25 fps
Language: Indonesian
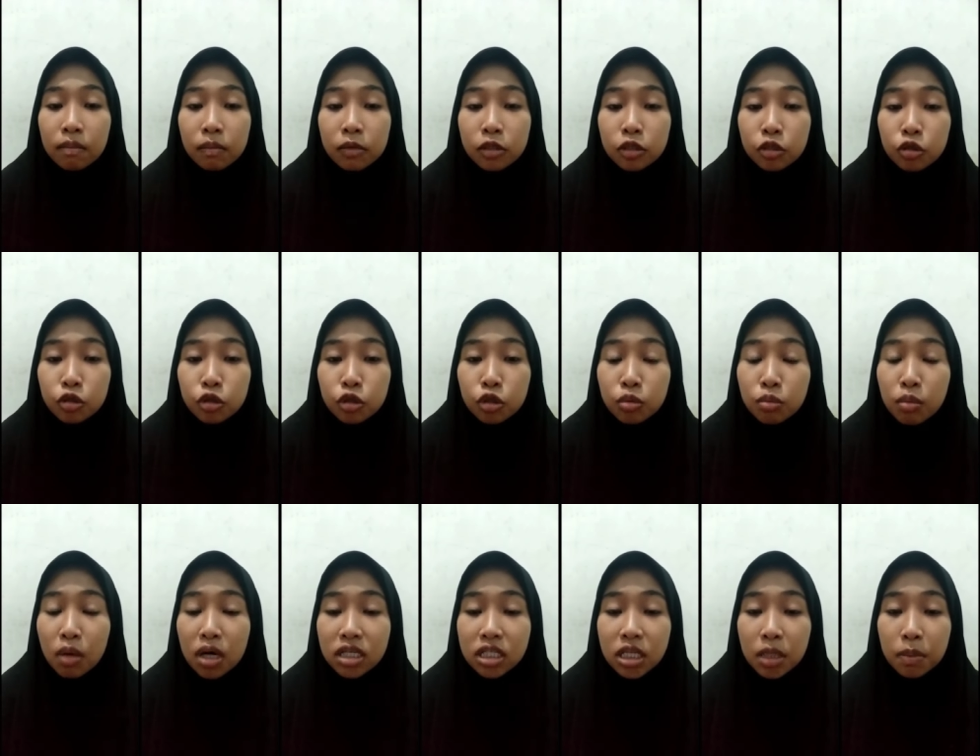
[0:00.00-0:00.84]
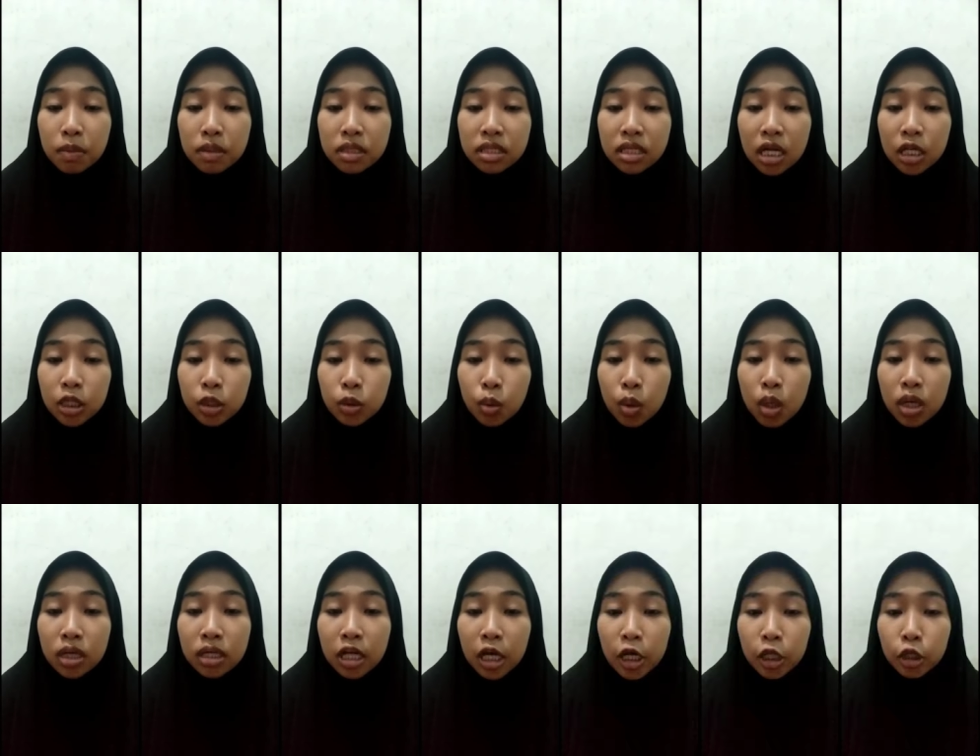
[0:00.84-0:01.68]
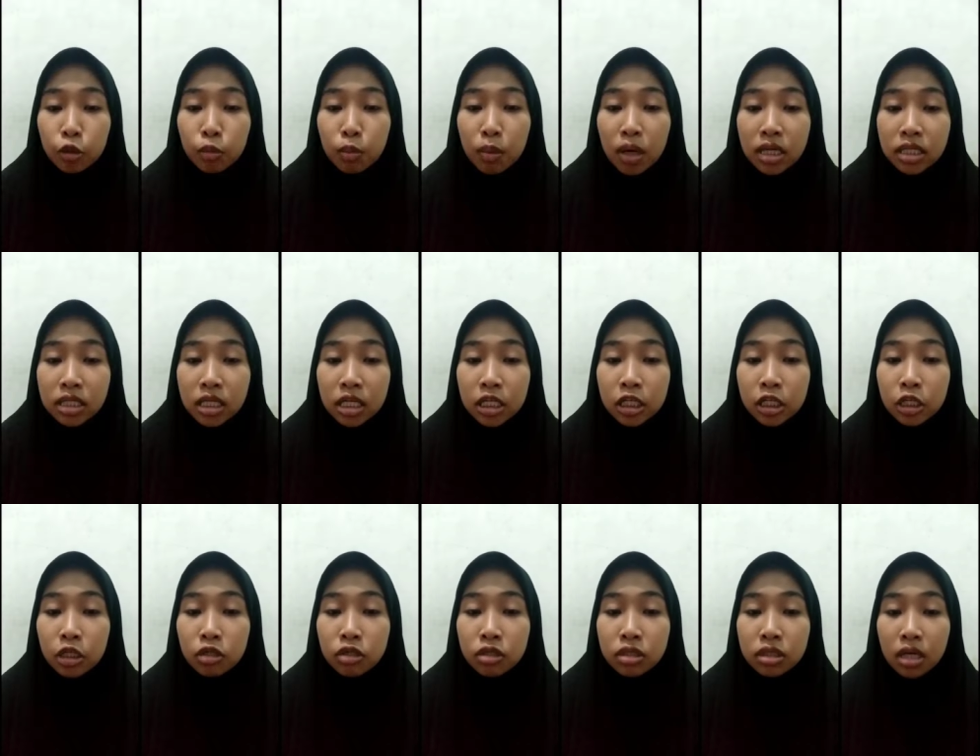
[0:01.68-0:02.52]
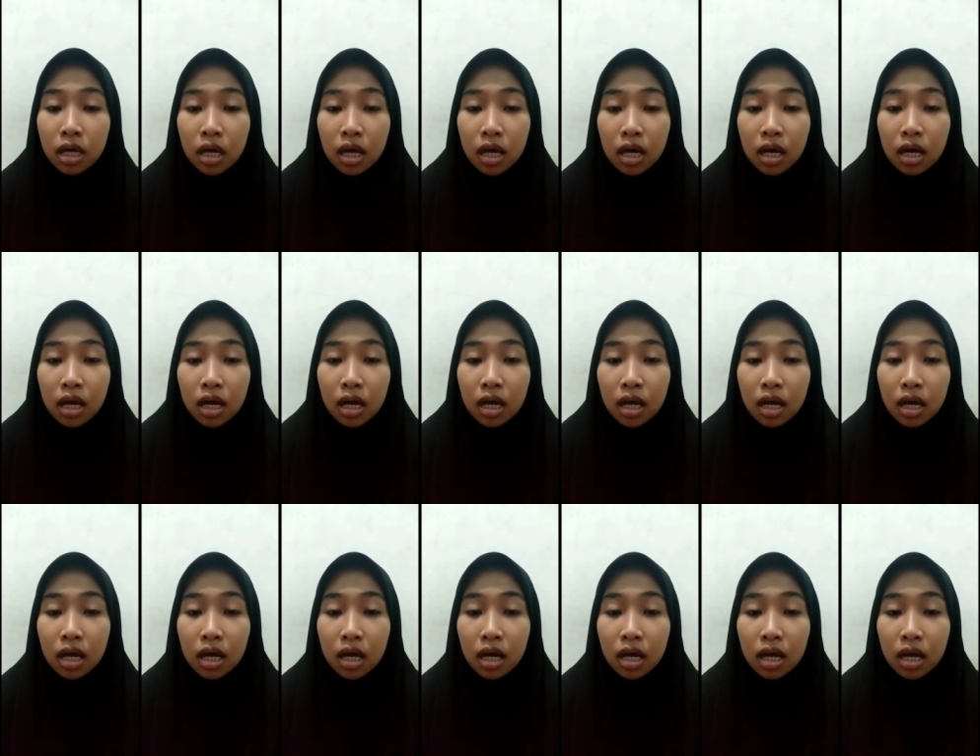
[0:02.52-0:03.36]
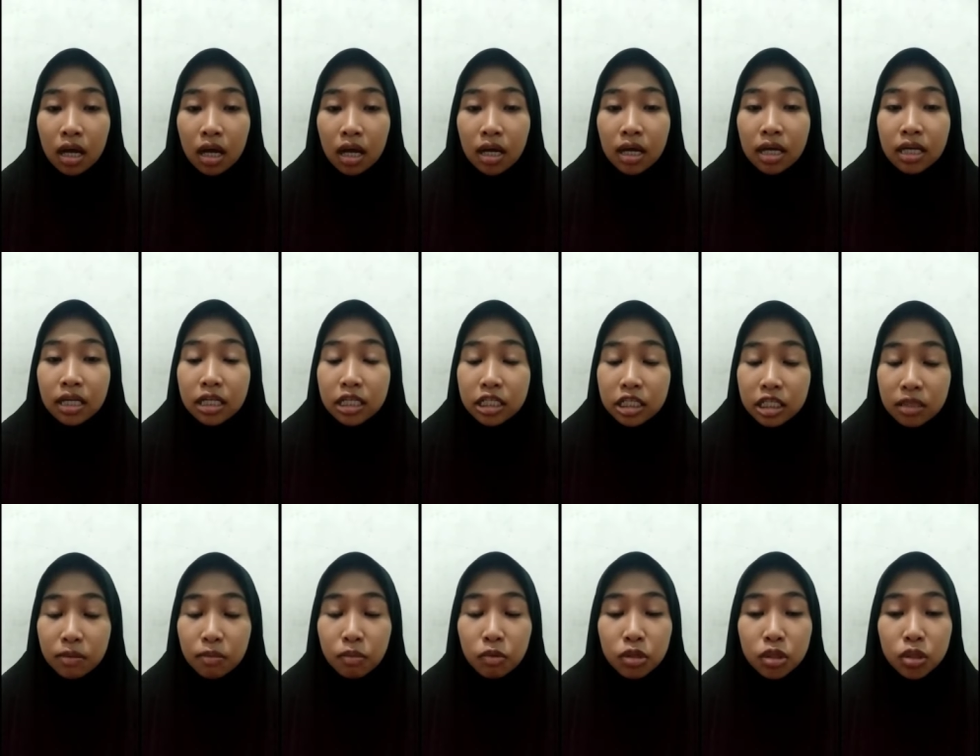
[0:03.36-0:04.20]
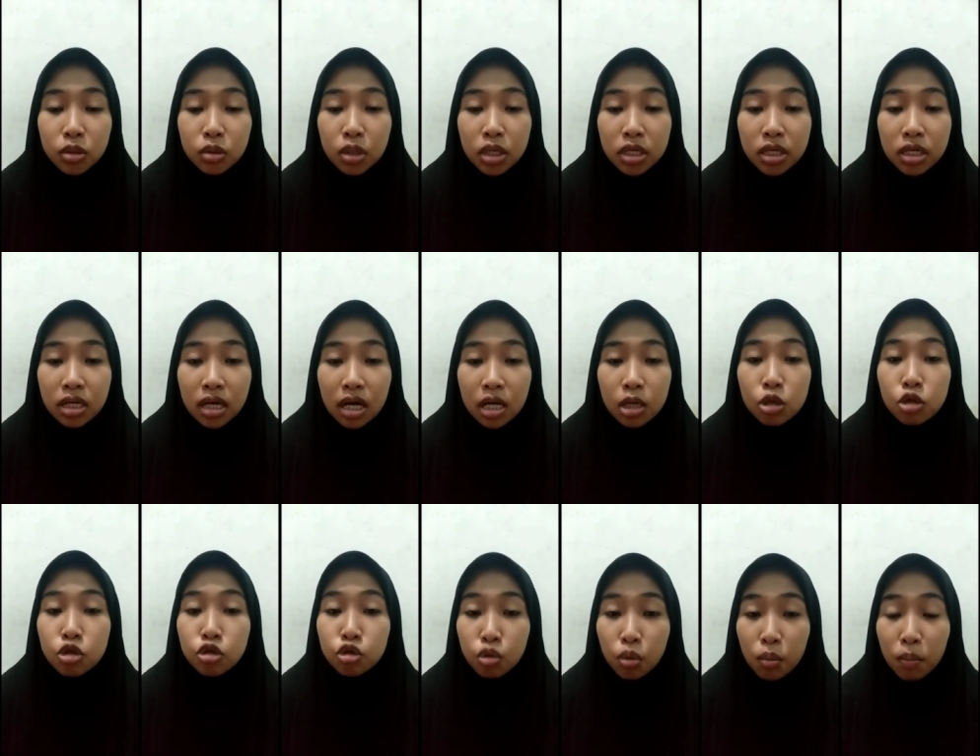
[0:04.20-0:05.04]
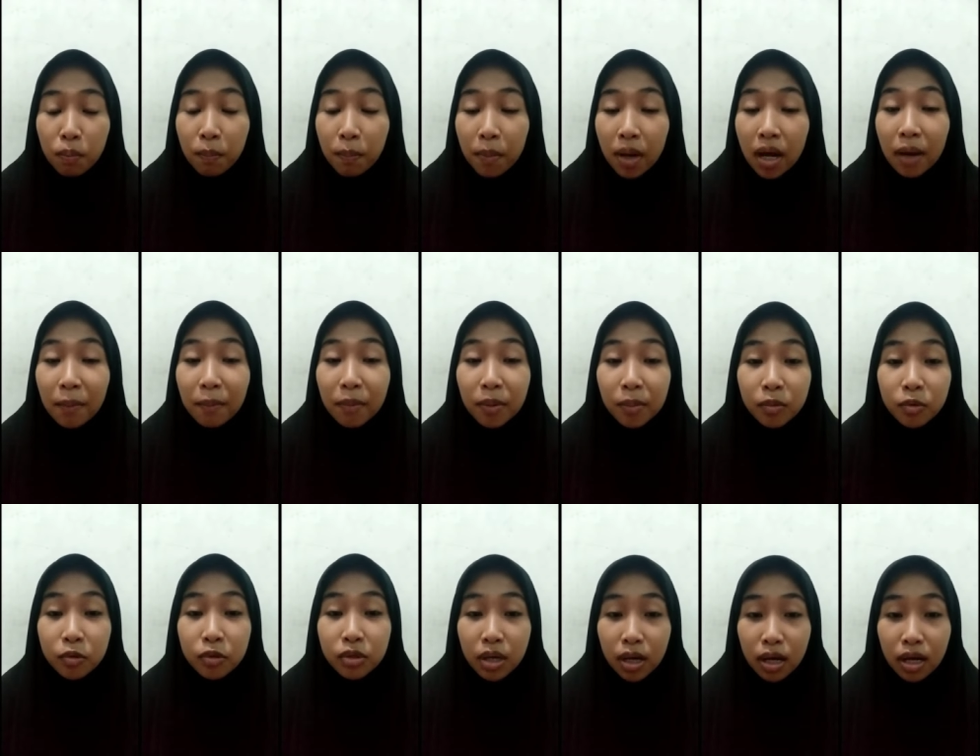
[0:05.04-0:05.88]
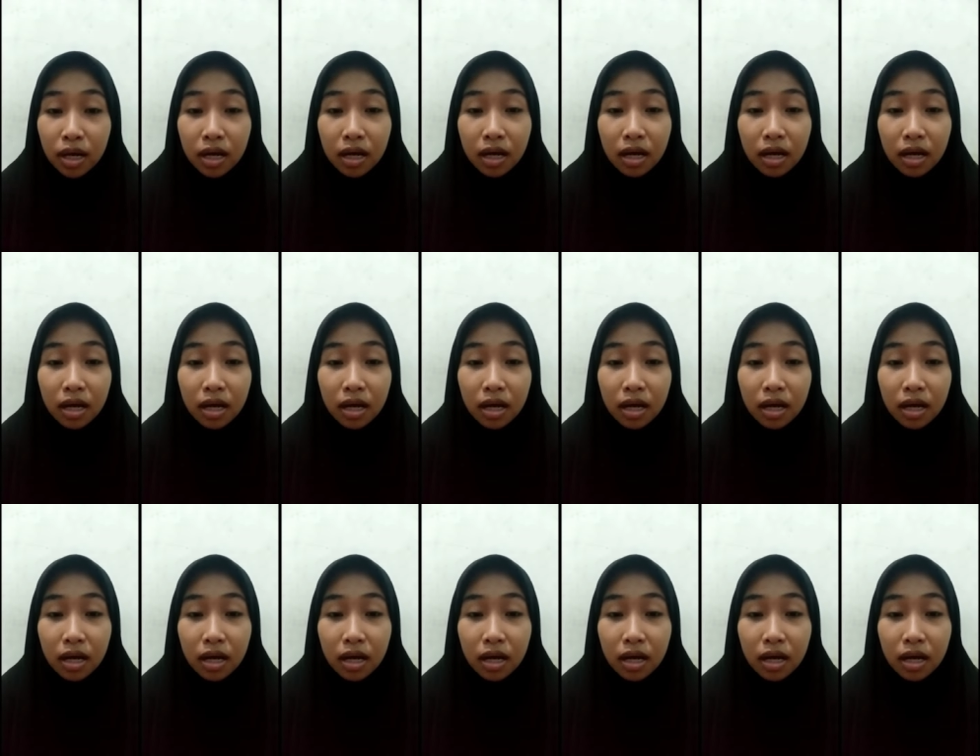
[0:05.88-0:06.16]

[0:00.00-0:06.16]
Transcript: menjunjung bahasa persatuan yaitu bahasa Indonesia. Disebut juga dengan Sumpah Pemuda.